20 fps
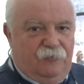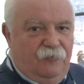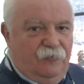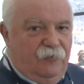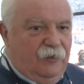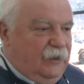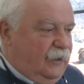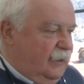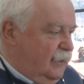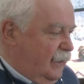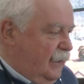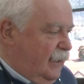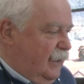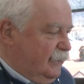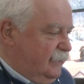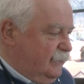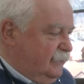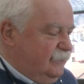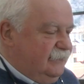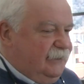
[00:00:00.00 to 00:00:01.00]
con
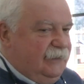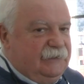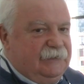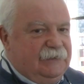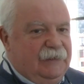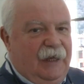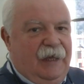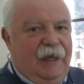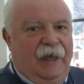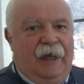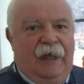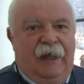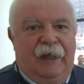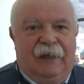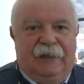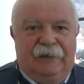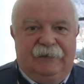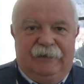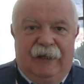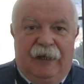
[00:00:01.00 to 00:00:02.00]
la ditta
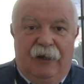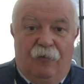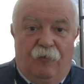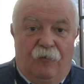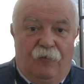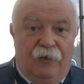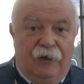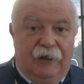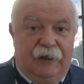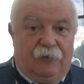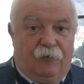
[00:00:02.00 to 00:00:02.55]
De Longhi,